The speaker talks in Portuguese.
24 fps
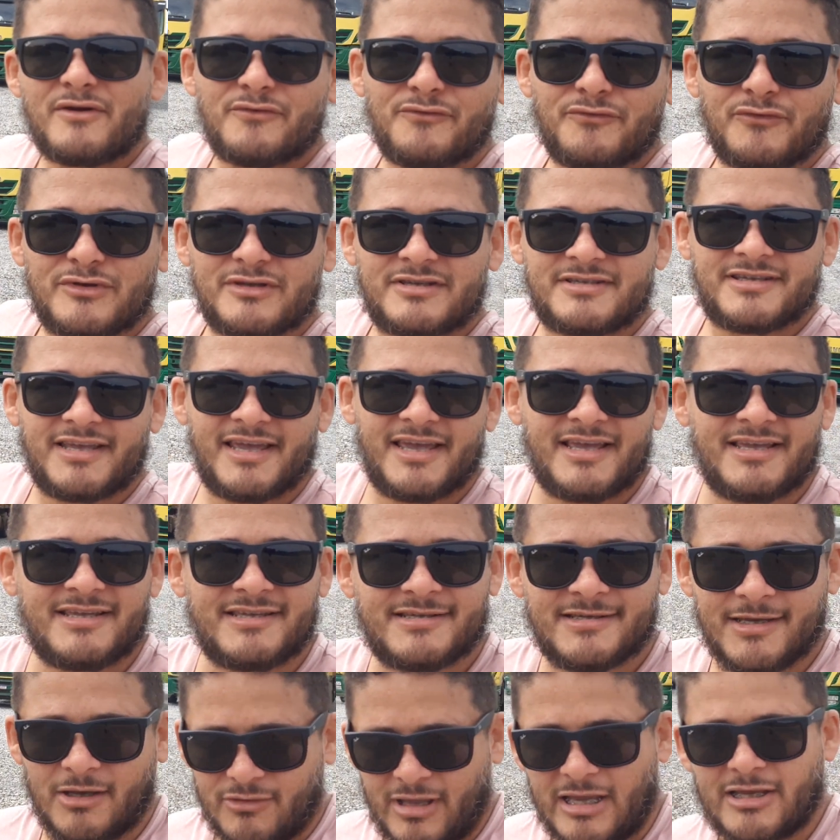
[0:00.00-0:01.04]
com vocês?
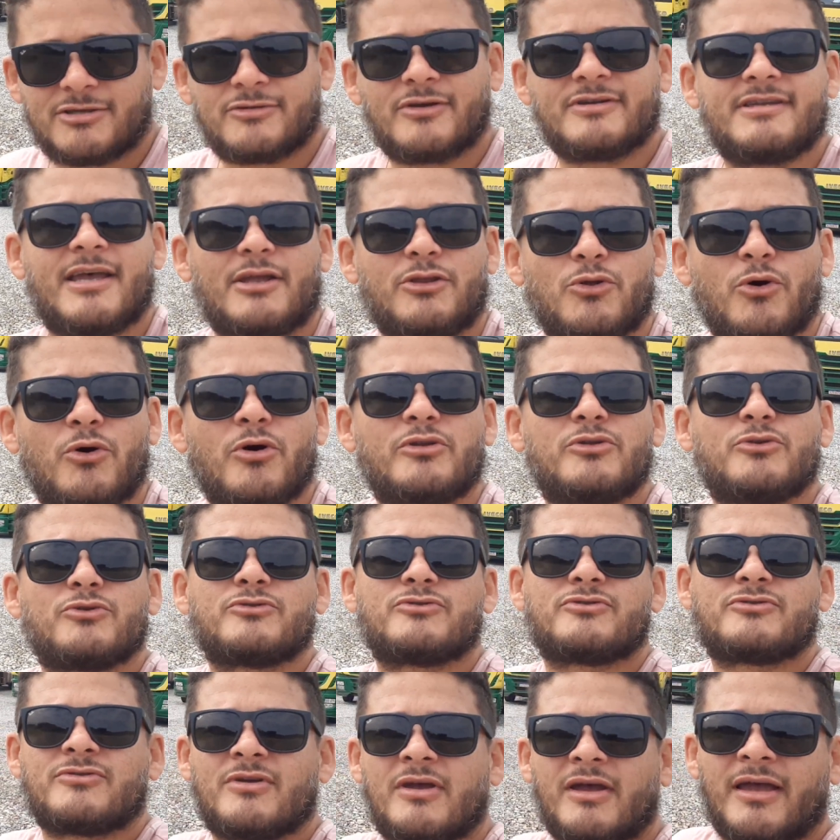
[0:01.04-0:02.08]
Saudações a
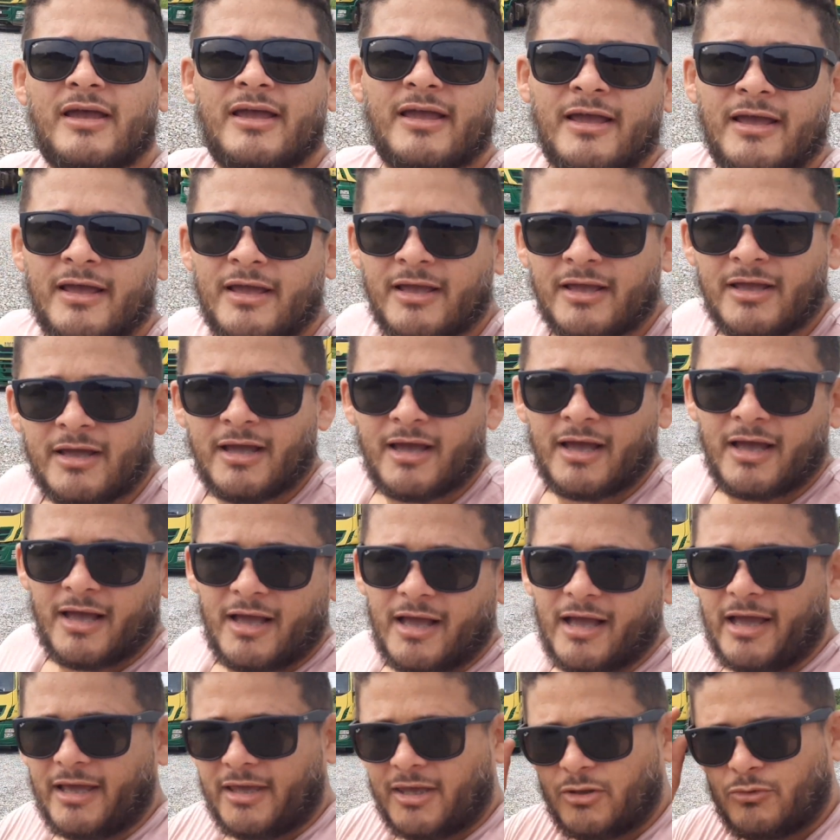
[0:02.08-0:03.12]
todos
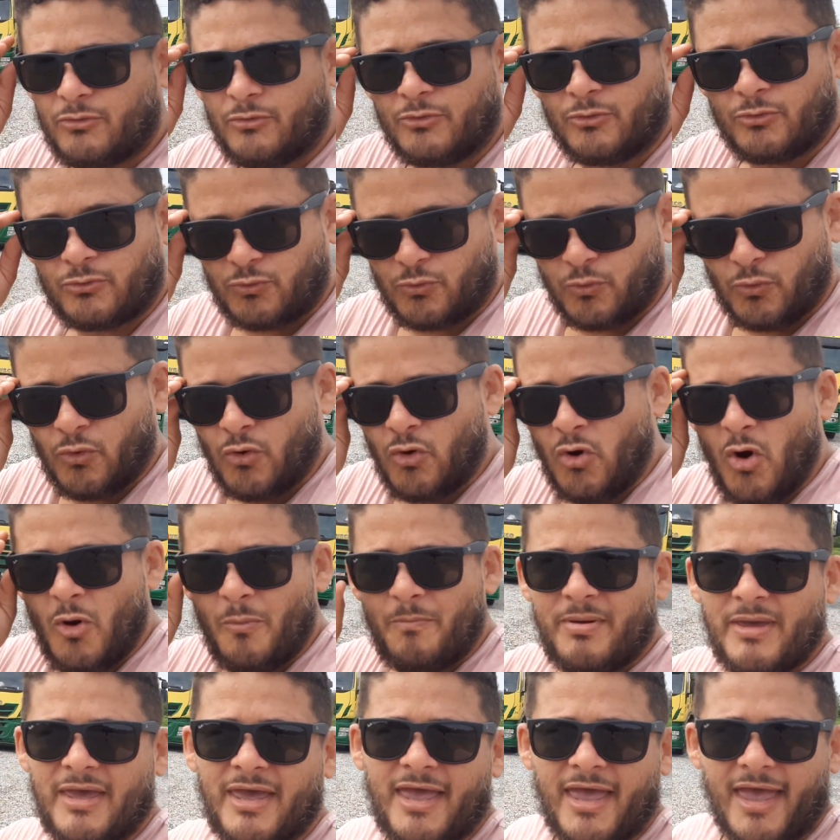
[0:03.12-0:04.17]
aqui do
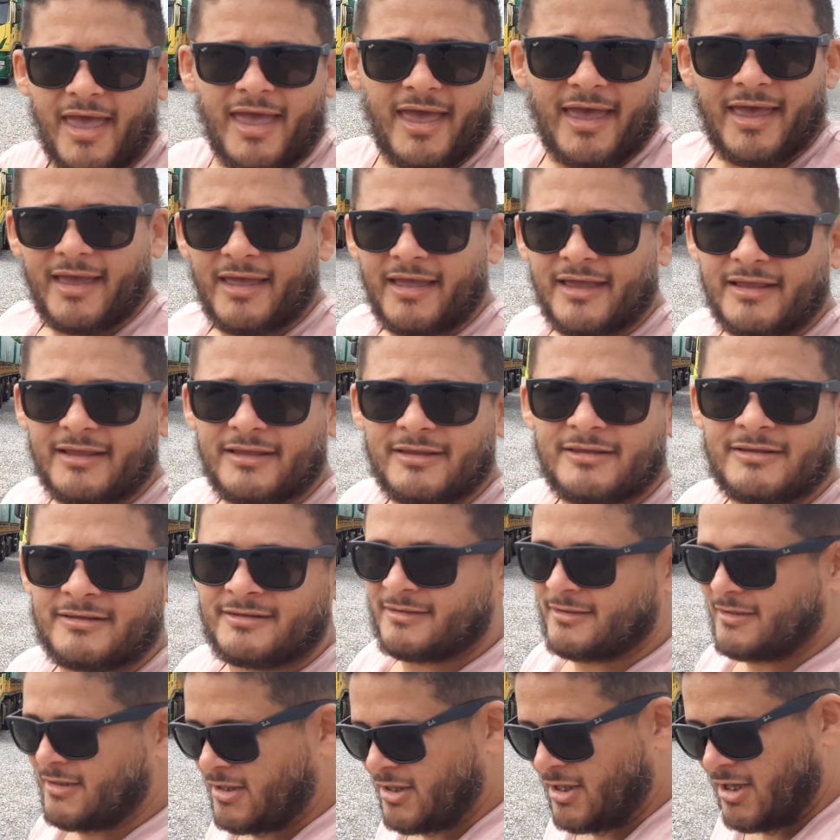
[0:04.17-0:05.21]
YouTube, é...
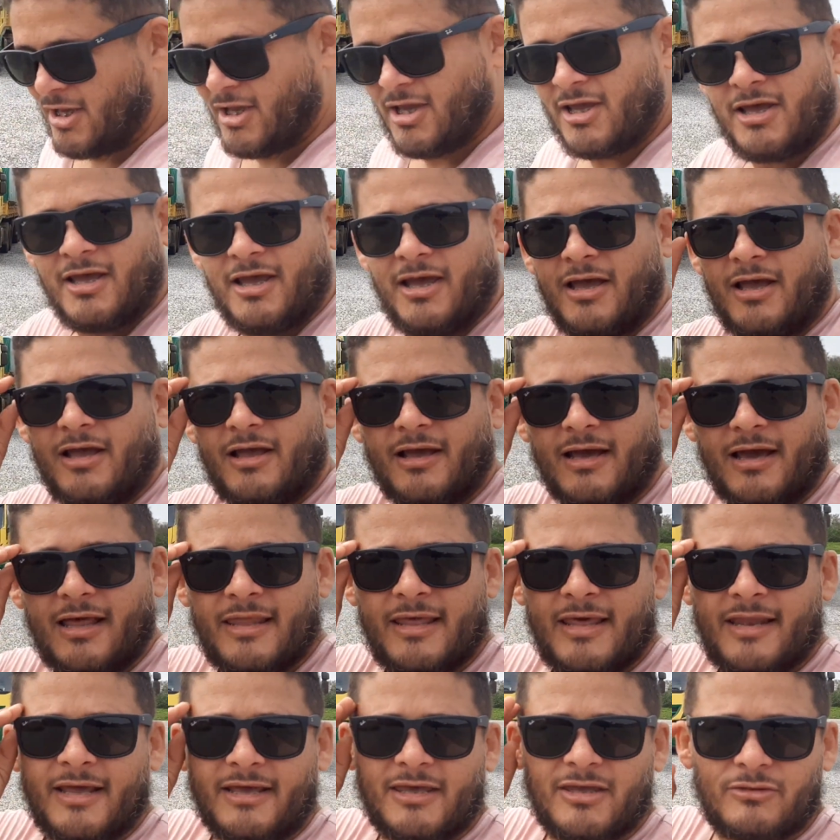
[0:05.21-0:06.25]

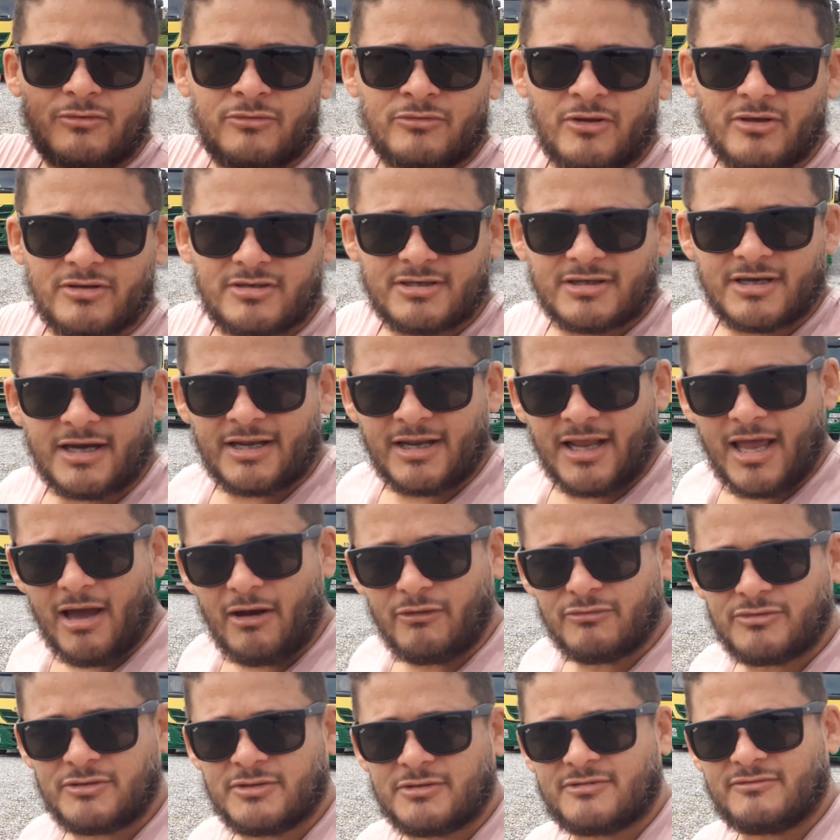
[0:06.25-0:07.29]
galera aqui do nosso
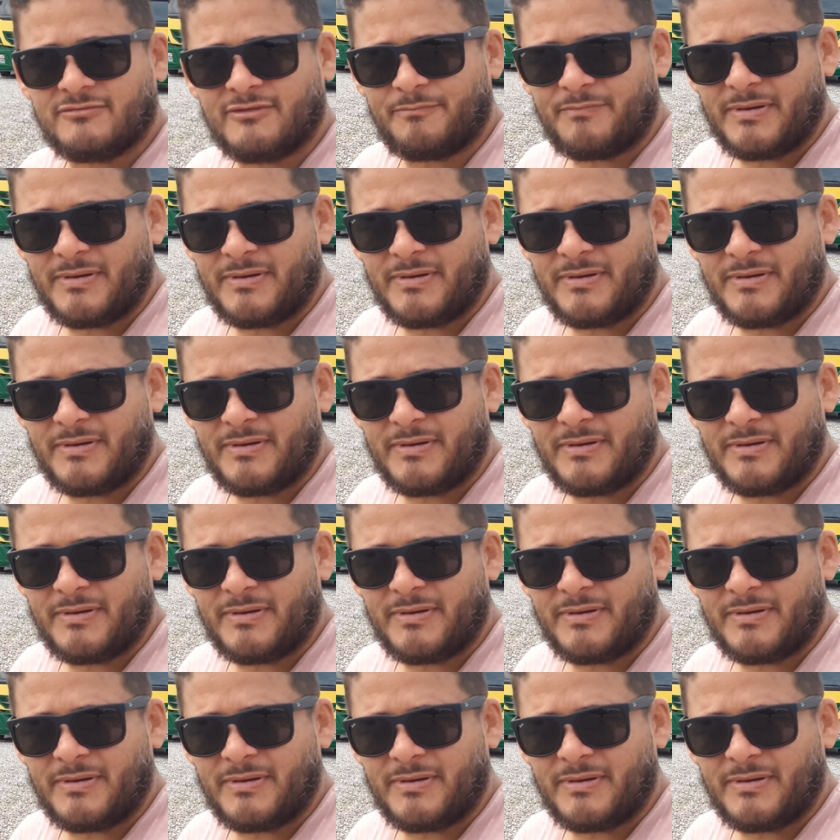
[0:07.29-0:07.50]
canal de Silva